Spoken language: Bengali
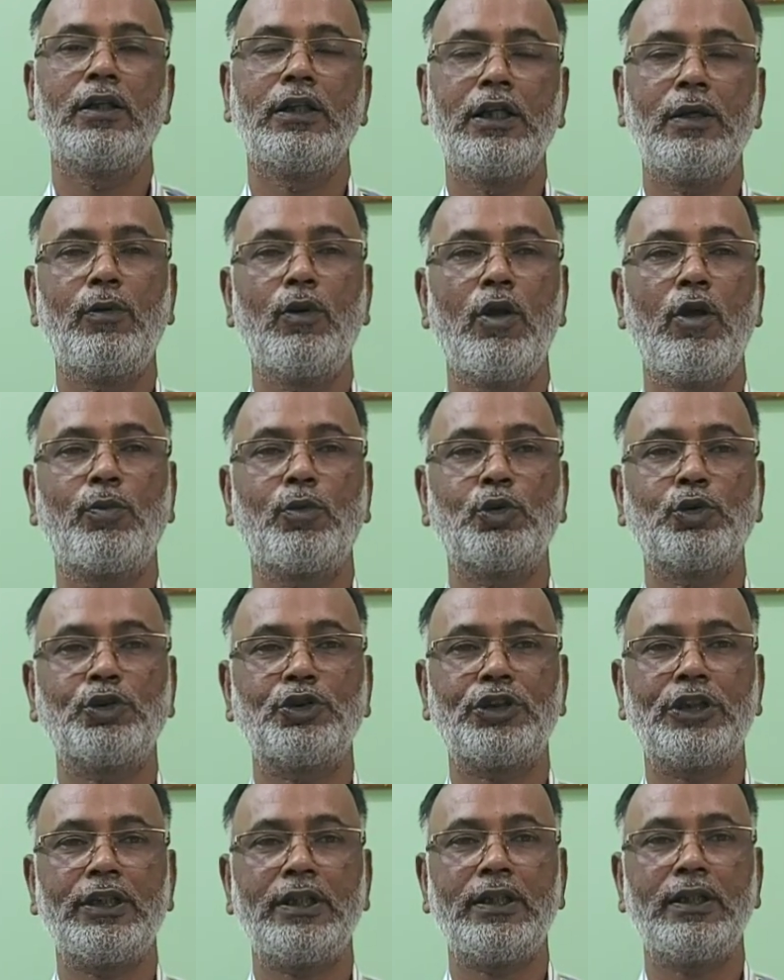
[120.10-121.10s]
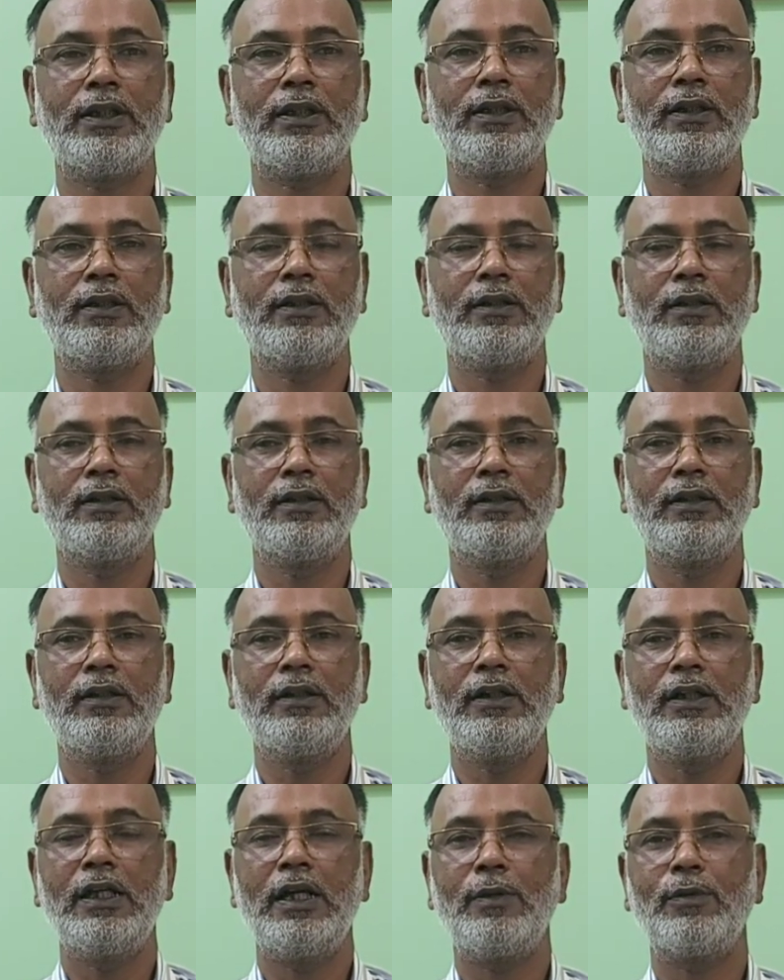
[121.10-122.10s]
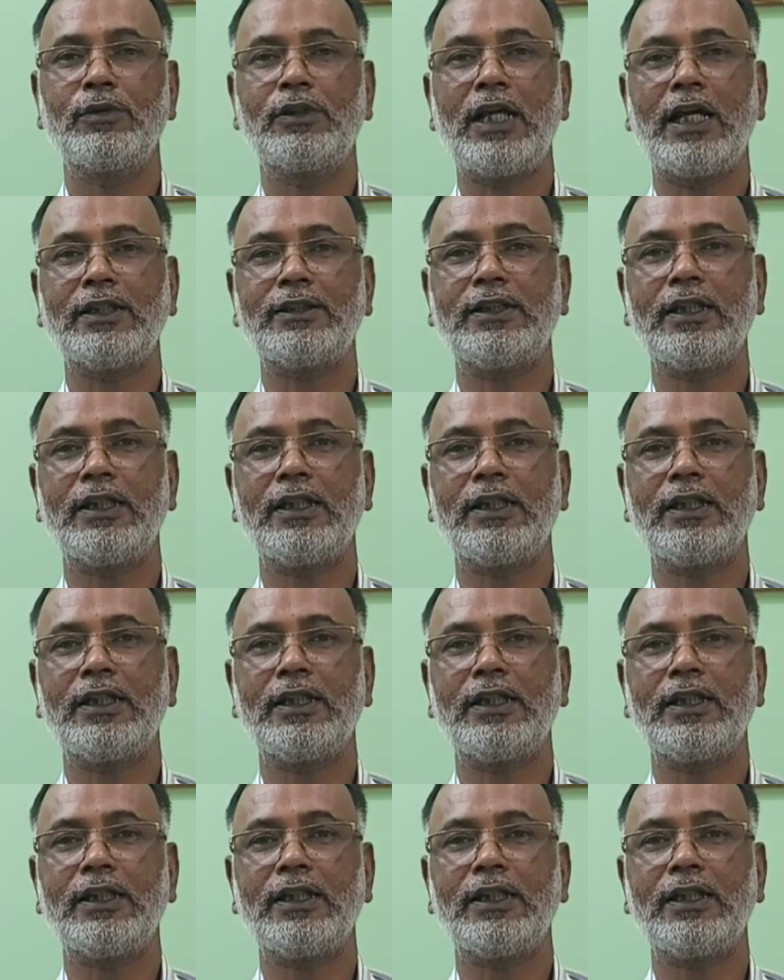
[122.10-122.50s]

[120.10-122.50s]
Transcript: ডেভেলপ করছে এবং তার